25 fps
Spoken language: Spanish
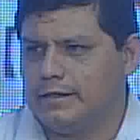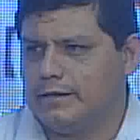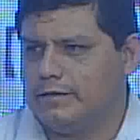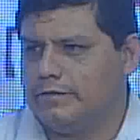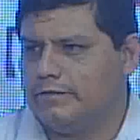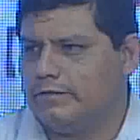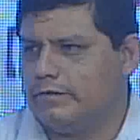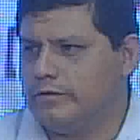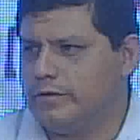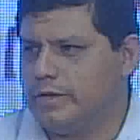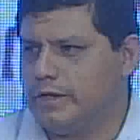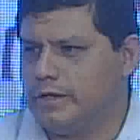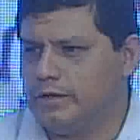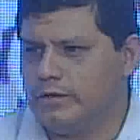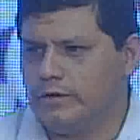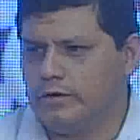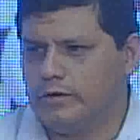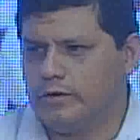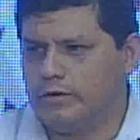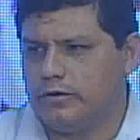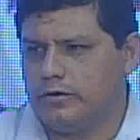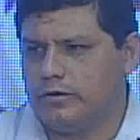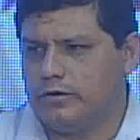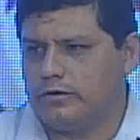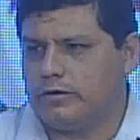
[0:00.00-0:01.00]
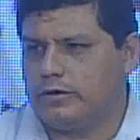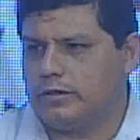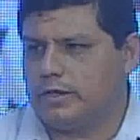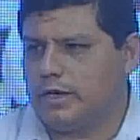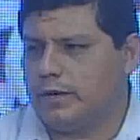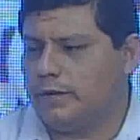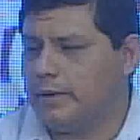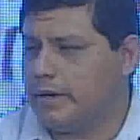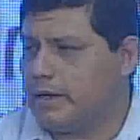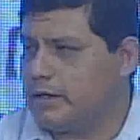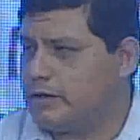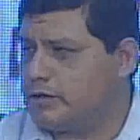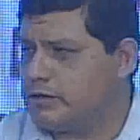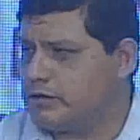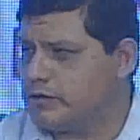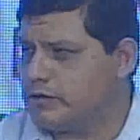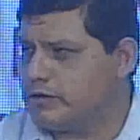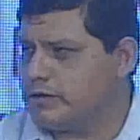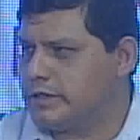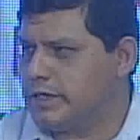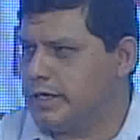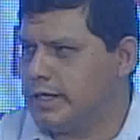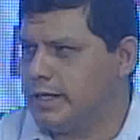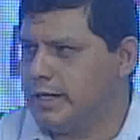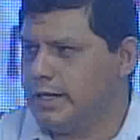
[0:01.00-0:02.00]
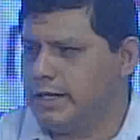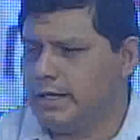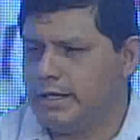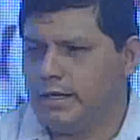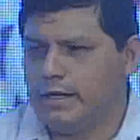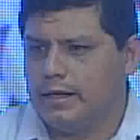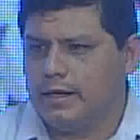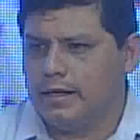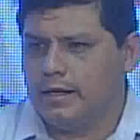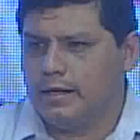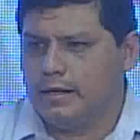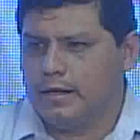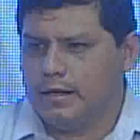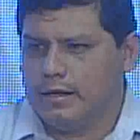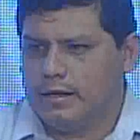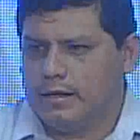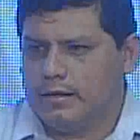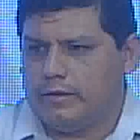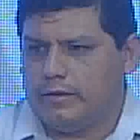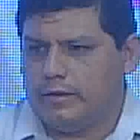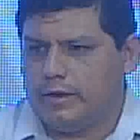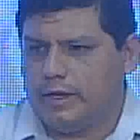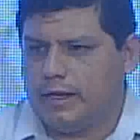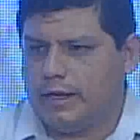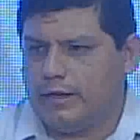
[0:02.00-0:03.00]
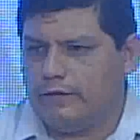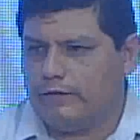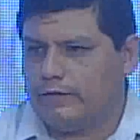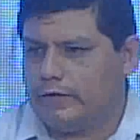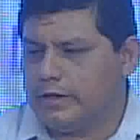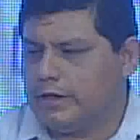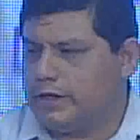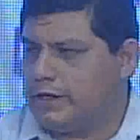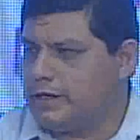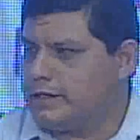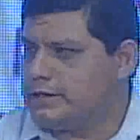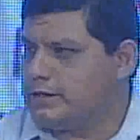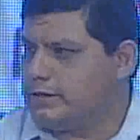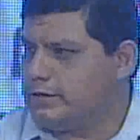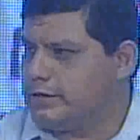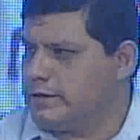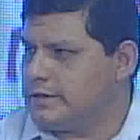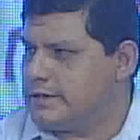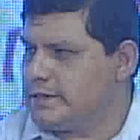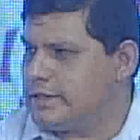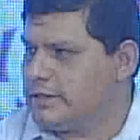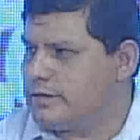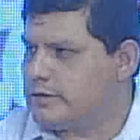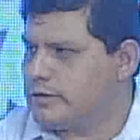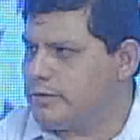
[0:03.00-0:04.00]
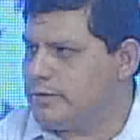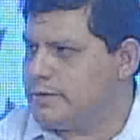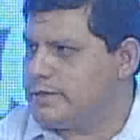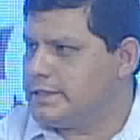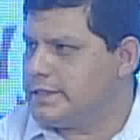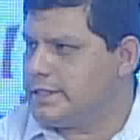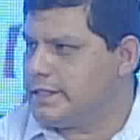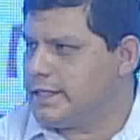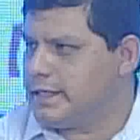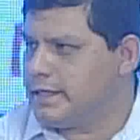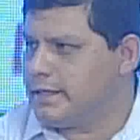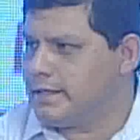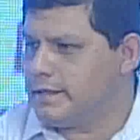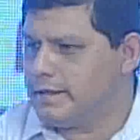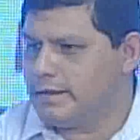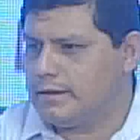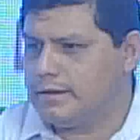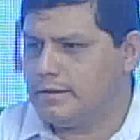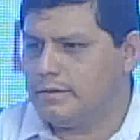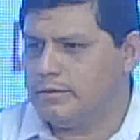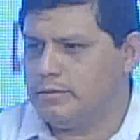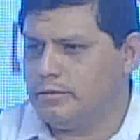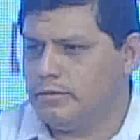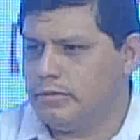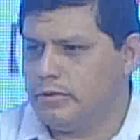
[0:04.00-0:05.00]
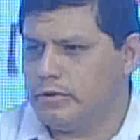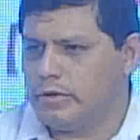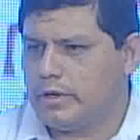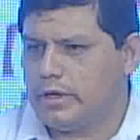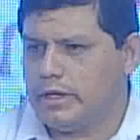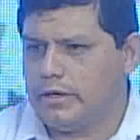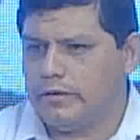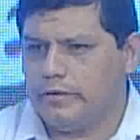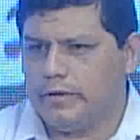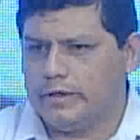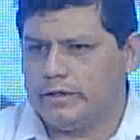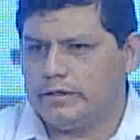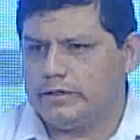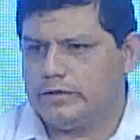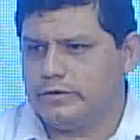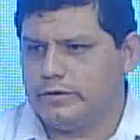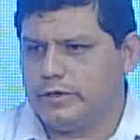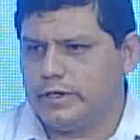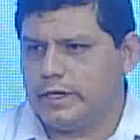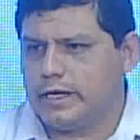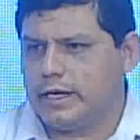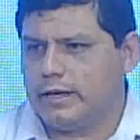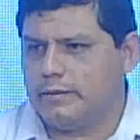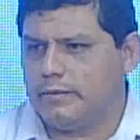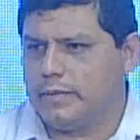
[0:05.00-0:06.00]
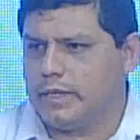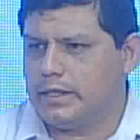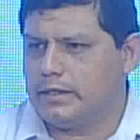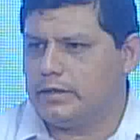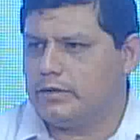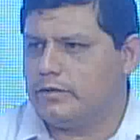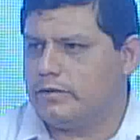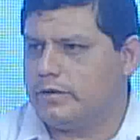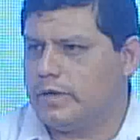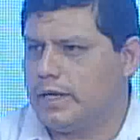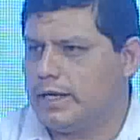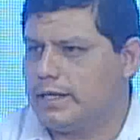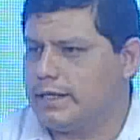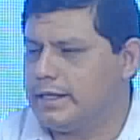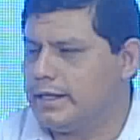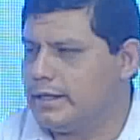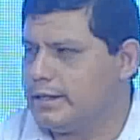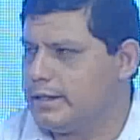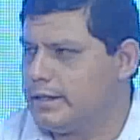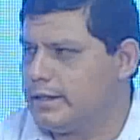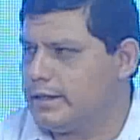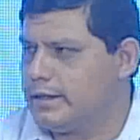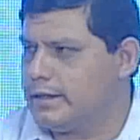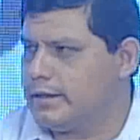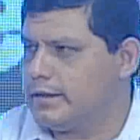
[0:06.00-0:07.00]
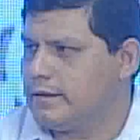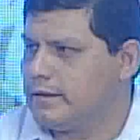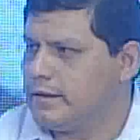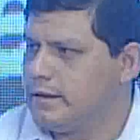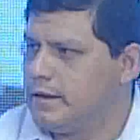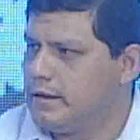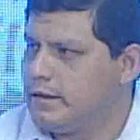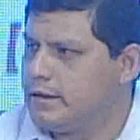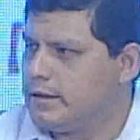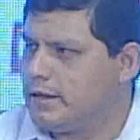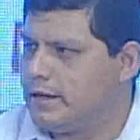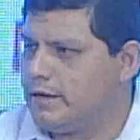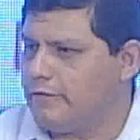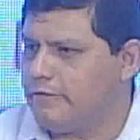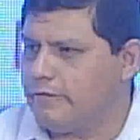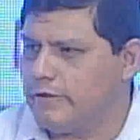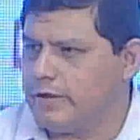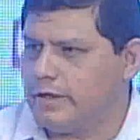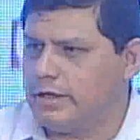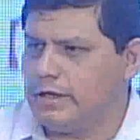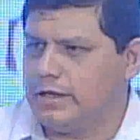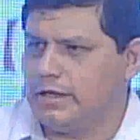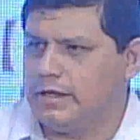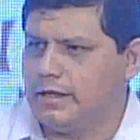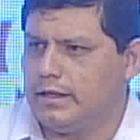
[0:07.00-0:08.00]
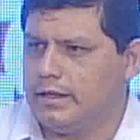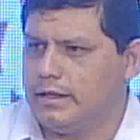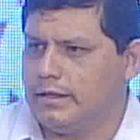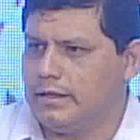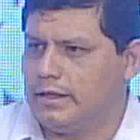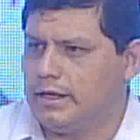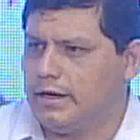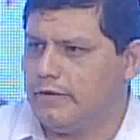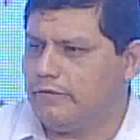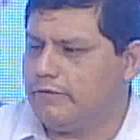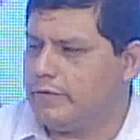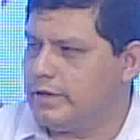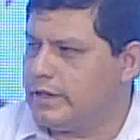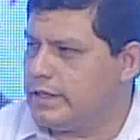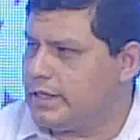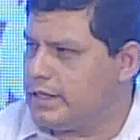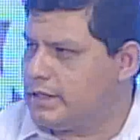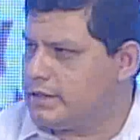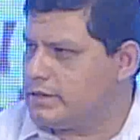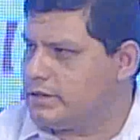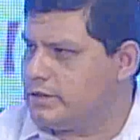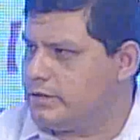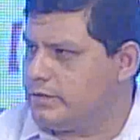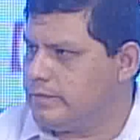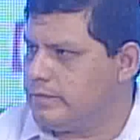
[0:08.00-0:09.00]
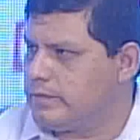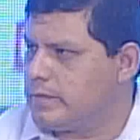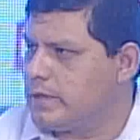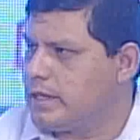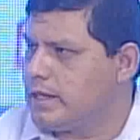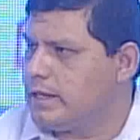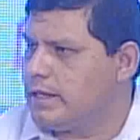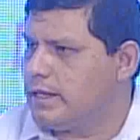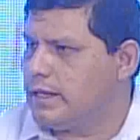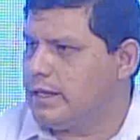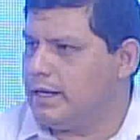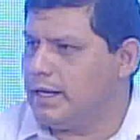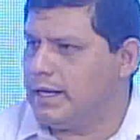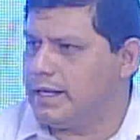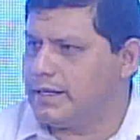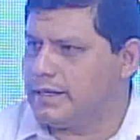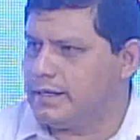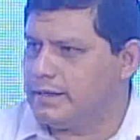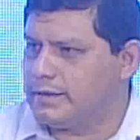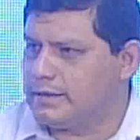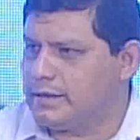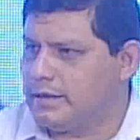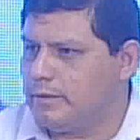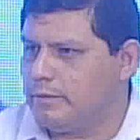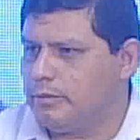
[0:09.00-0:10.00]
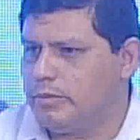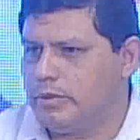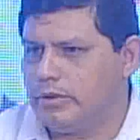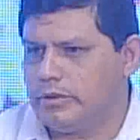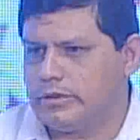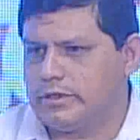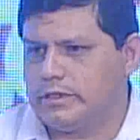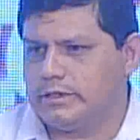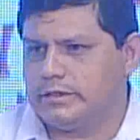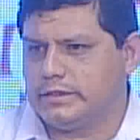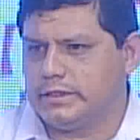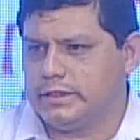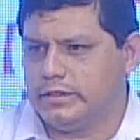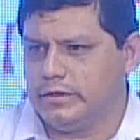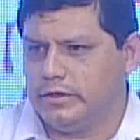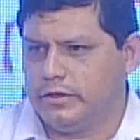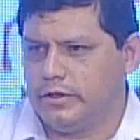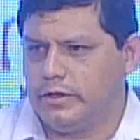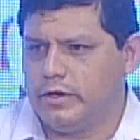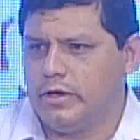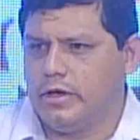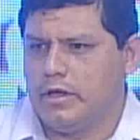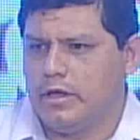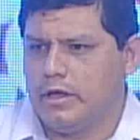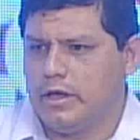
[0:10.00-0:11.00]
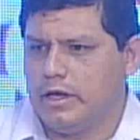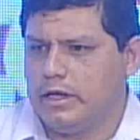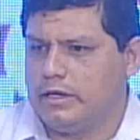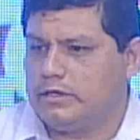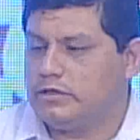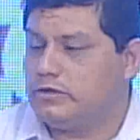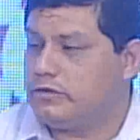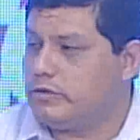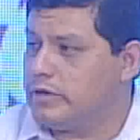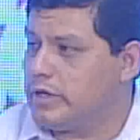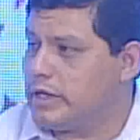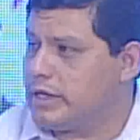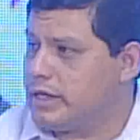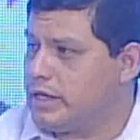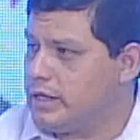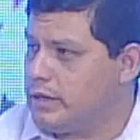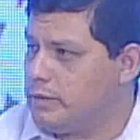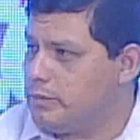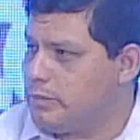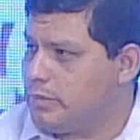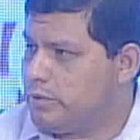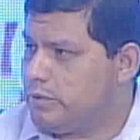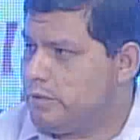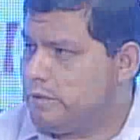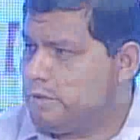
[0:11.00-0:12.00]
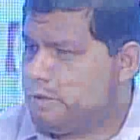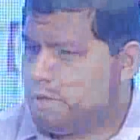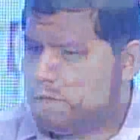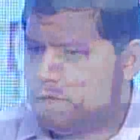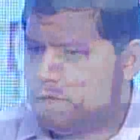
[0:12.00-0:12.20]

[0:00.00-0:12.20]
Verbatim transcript: difundiendo los trabajos sociales de la Federación de Centros Vecinales, porque no es únicamente un área de la Federación, el área de transporte, sino es un equipo